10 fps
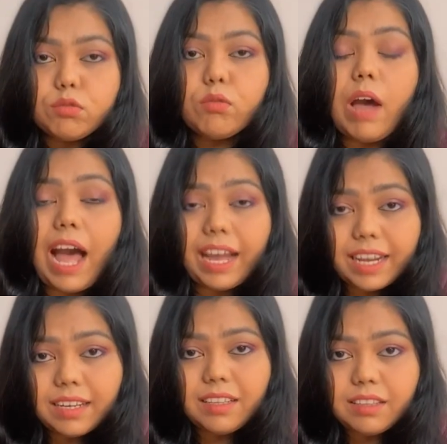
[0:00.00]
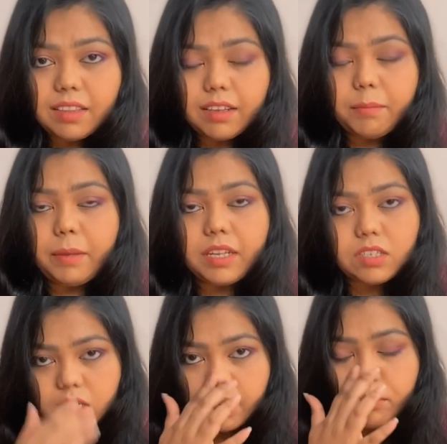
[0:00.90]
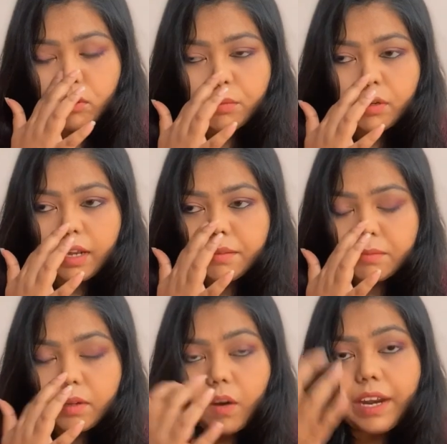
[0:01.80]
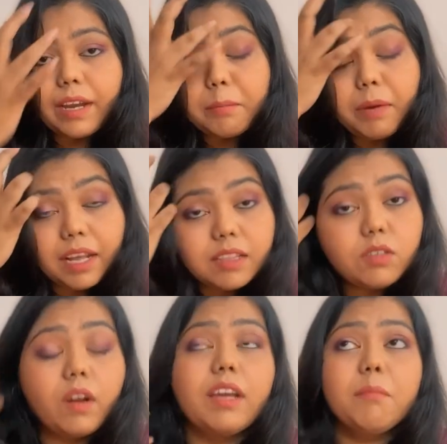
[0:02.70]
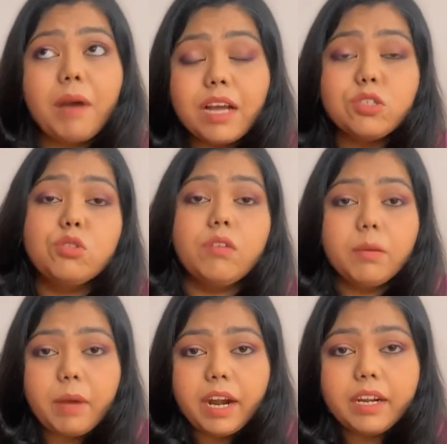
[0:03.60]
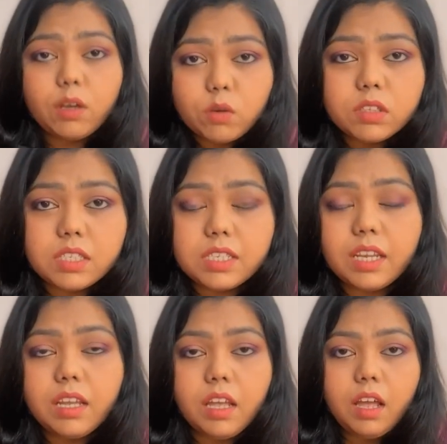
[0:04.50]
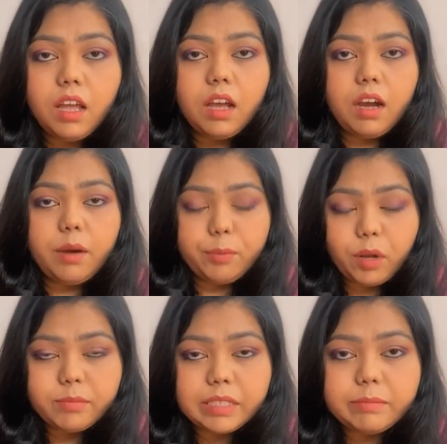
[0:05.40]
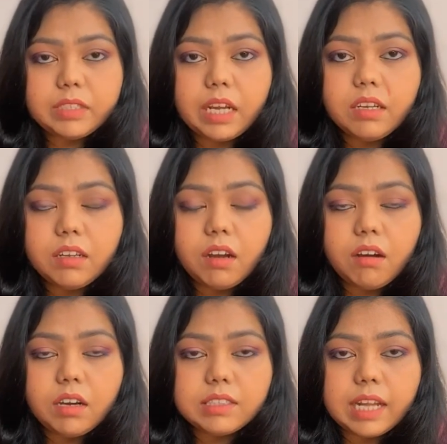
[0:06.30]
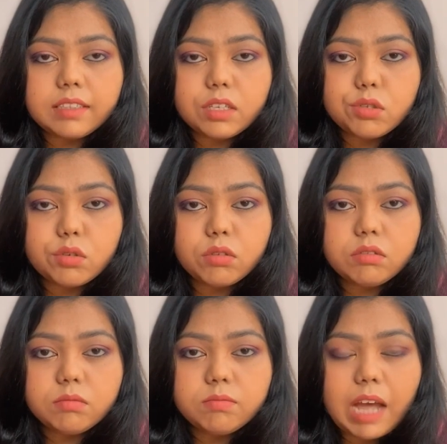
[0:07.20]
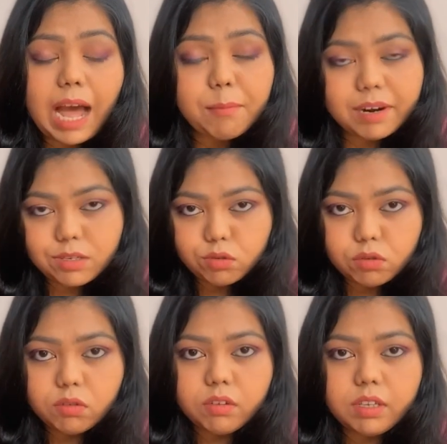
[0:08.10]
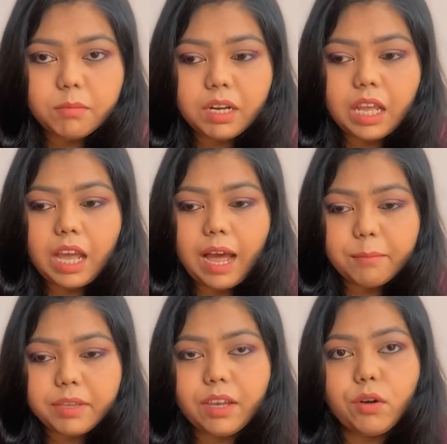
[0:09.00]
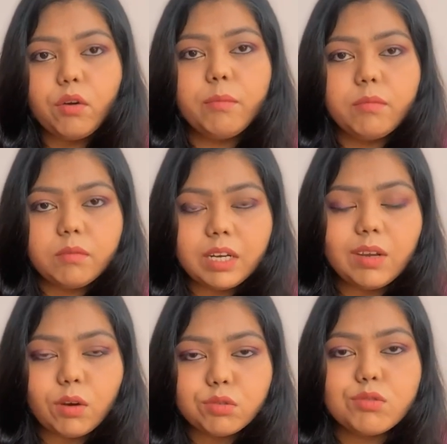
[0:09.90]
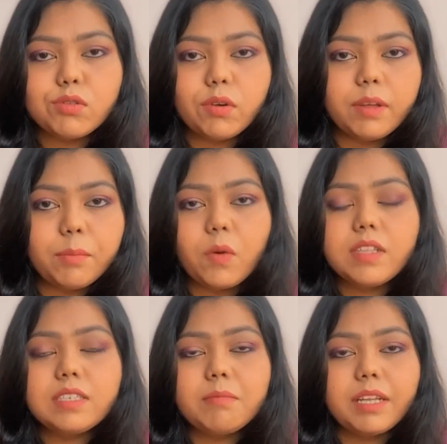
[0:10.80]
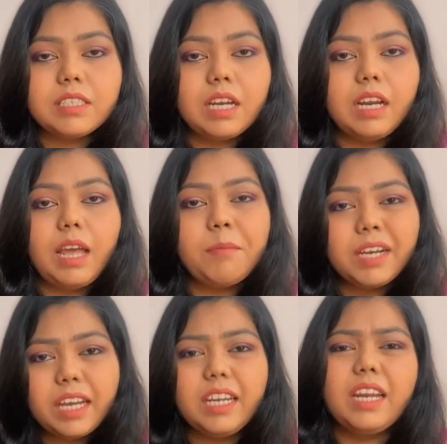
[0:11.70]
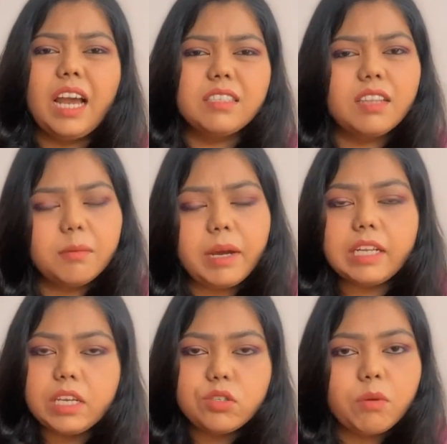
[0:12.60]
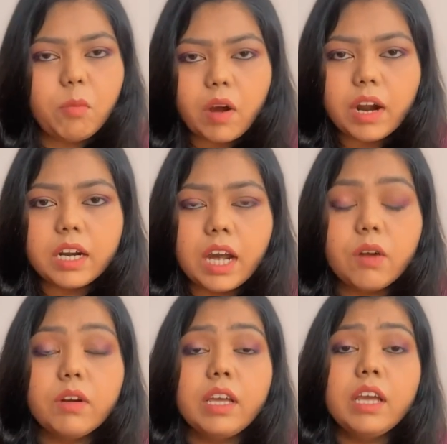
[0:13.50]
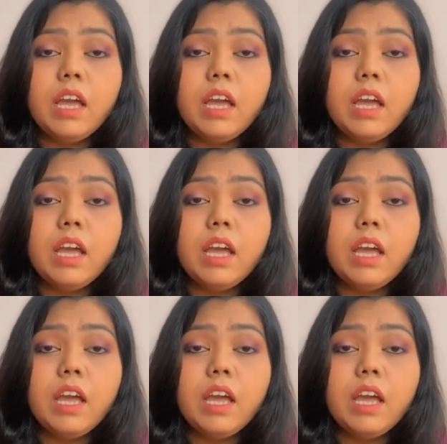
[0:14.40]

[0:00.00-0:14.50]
শুধু আগের দিন থেকে পেন সেটা বলবো না অনেক মান্থস অনেক মাস ধরে মারাটা হচ্ছে প্রবলেমটা দাঁতে সো আমার জন্যই মানে আমি এরকম মানে অসুস্থ হয়ে পড়েছি মাঝখানে আমাকে নিয়ে ডাক্তার বাড়ি এসব করার কারণে